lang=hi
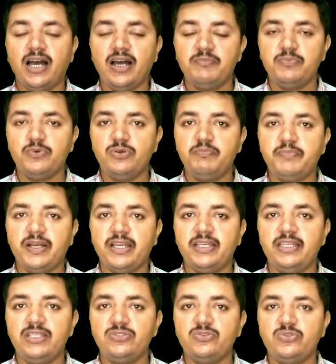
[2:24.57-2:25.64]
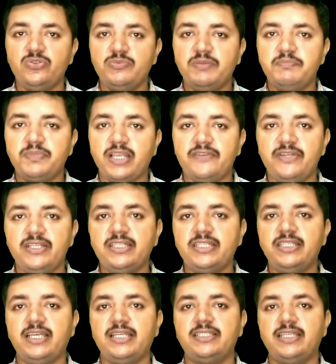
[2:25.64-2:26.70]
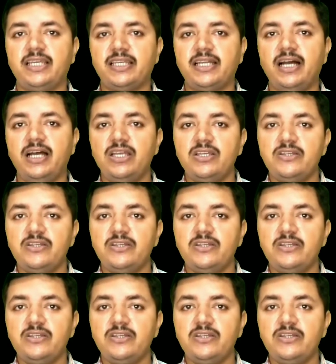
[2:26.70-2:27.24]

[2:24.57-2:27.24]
आपको पहले शुरू में प्राइवेट किया जाएगा